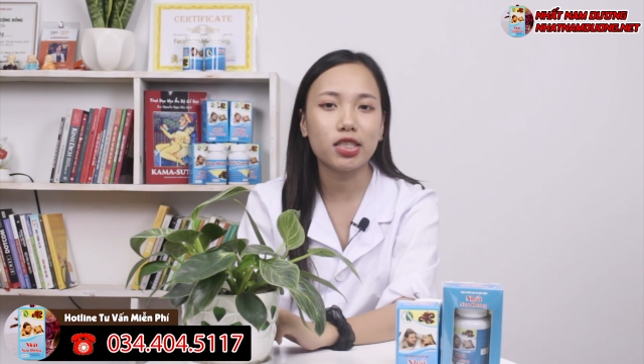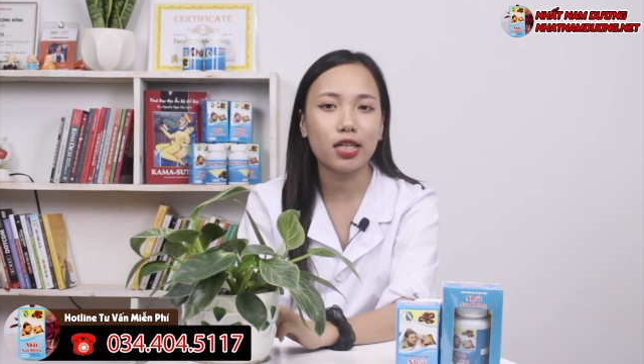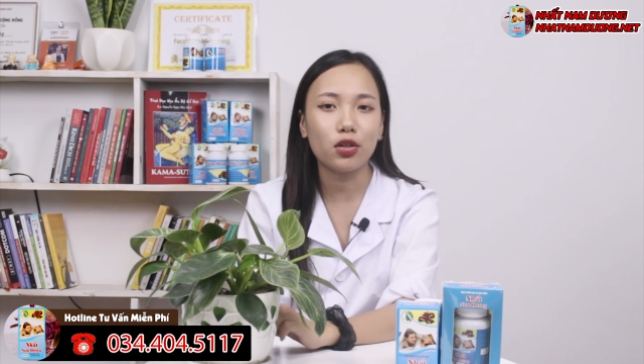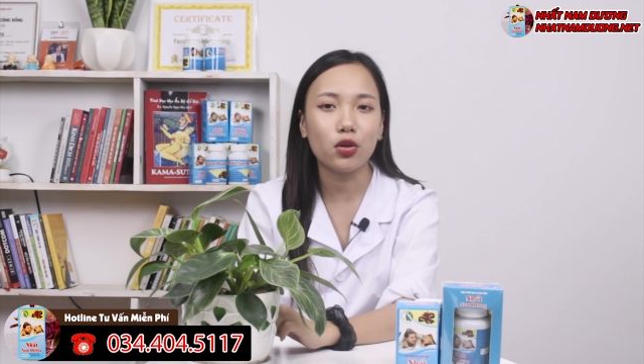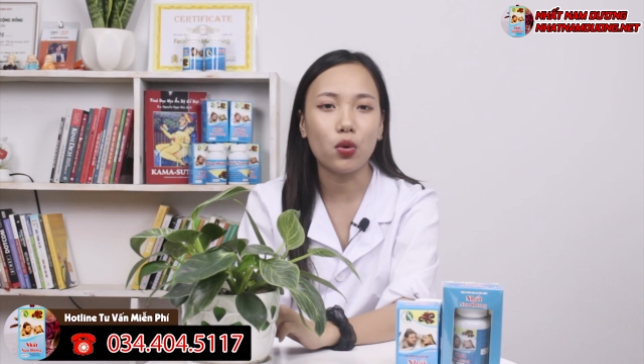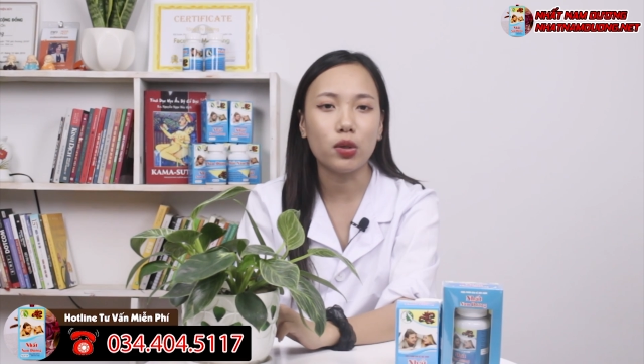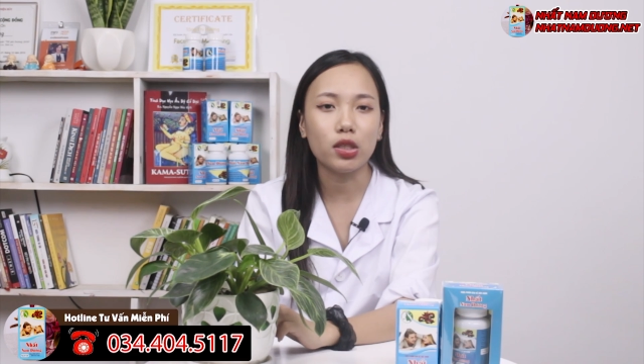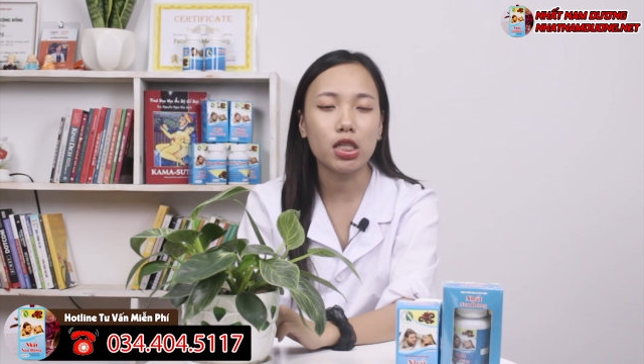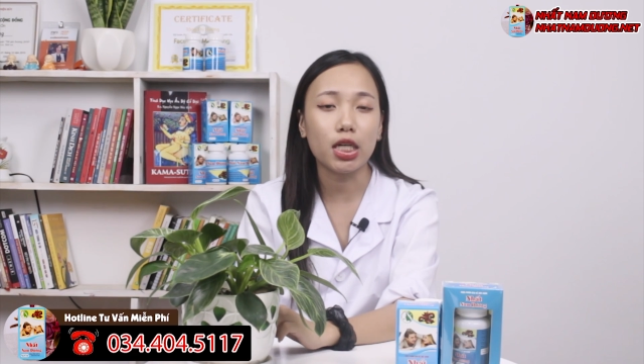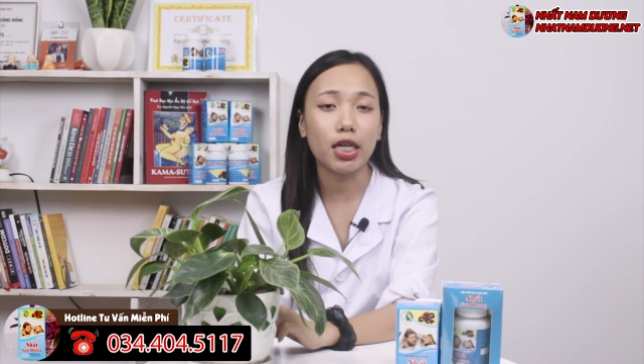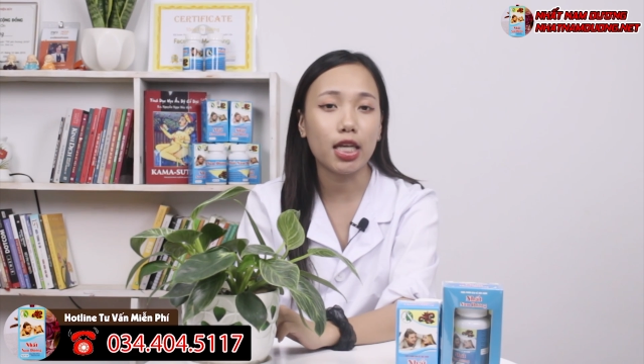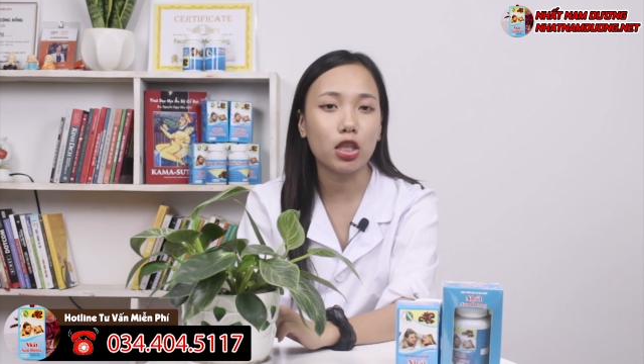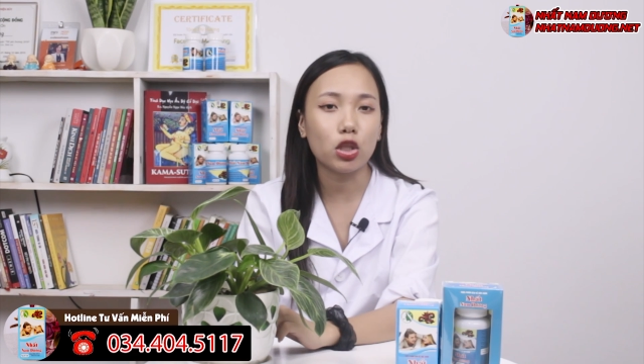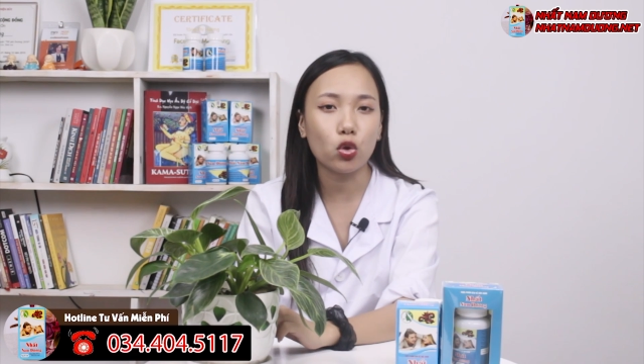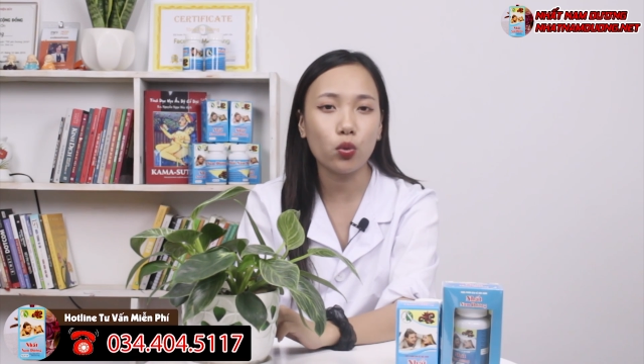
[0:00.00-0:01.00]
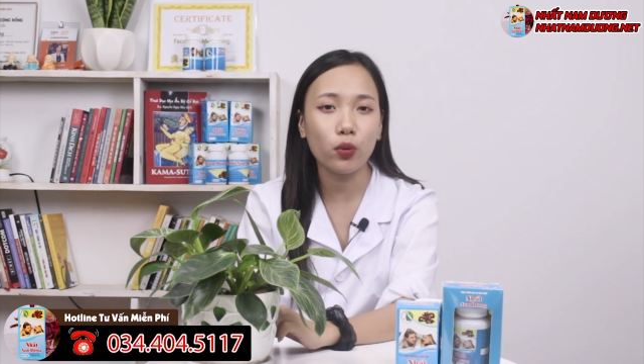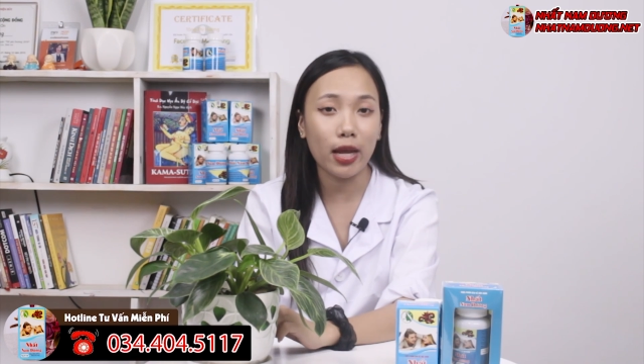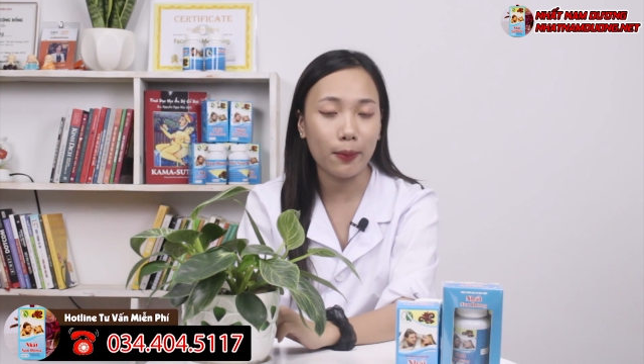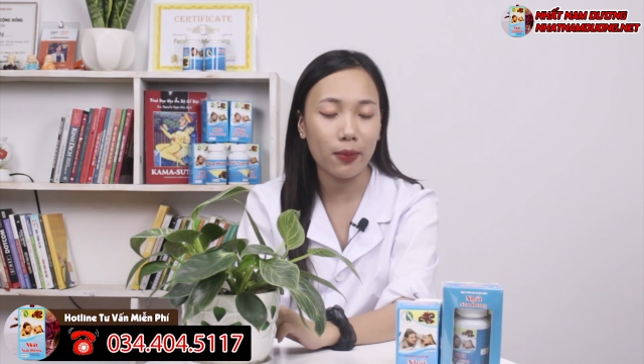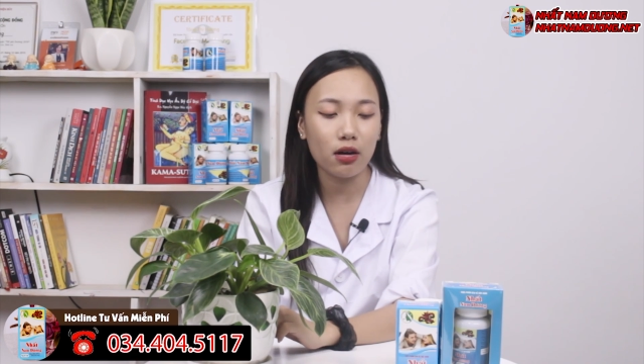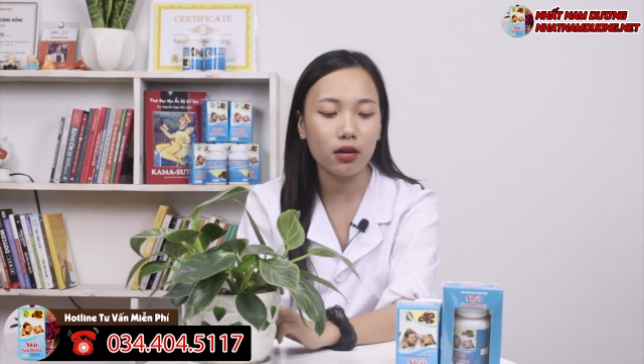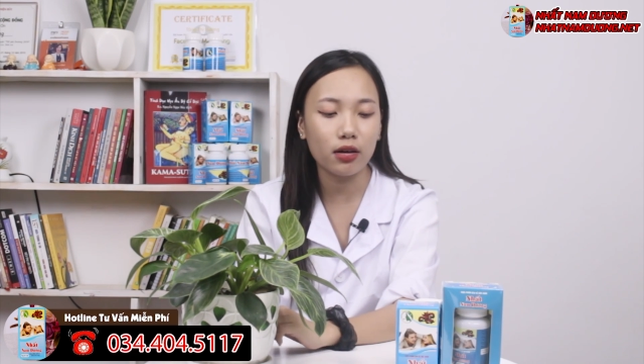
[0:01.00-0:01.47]
chăn gối trở nên tốt
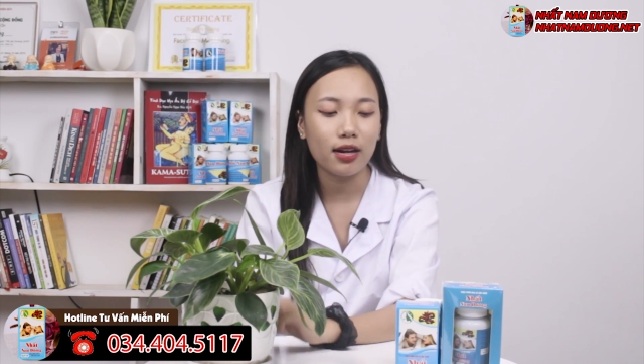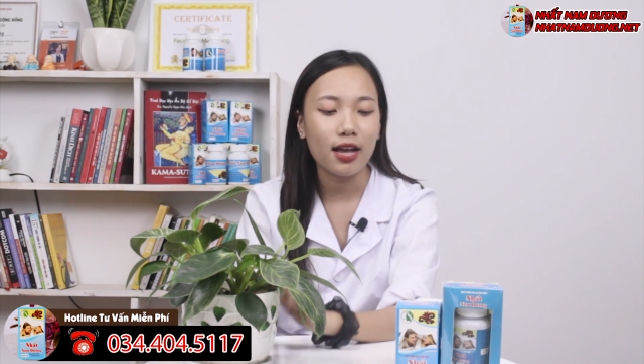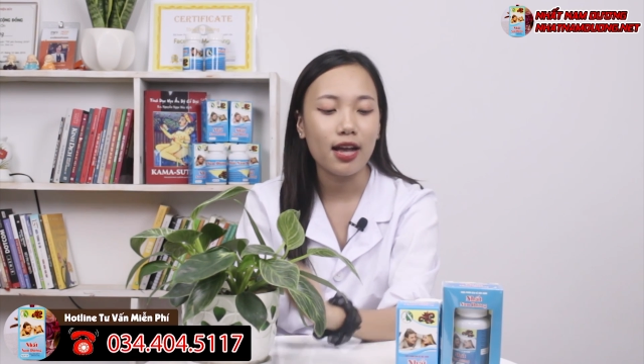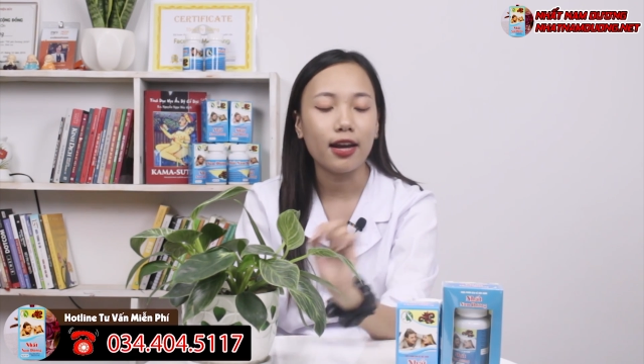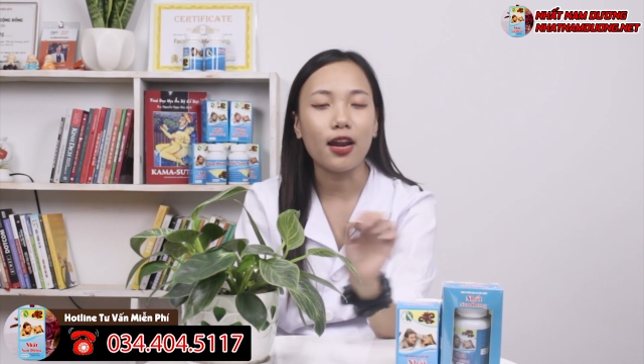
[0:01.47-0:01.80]
đẹp hơn.